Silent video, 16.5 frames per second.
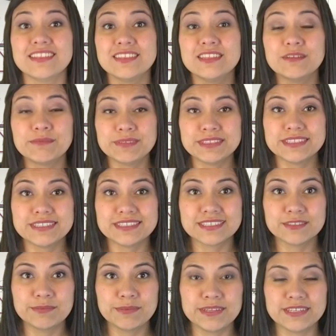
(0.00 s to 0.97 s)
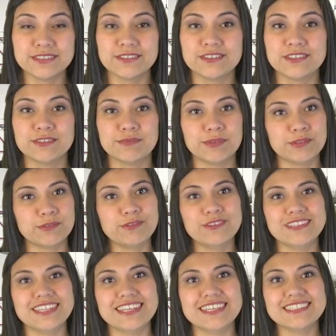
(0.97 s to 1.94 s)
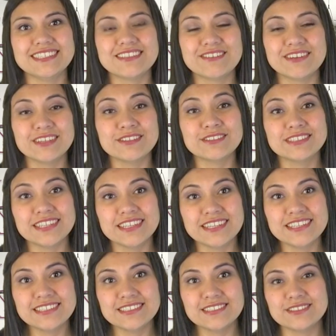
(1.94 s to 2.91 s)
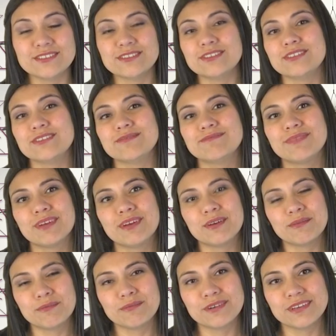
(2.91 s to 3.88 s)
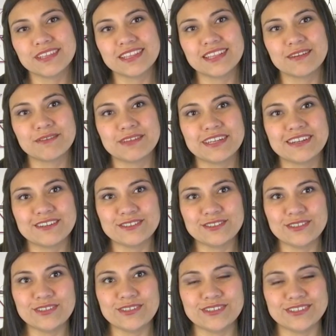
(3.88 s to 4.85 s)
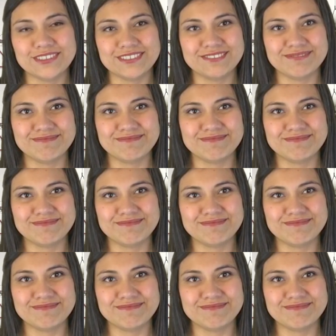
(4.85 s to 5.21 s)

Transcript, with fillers: Tomen tres respiraciones profundas y cuando estén listos pueden abrir los ojos.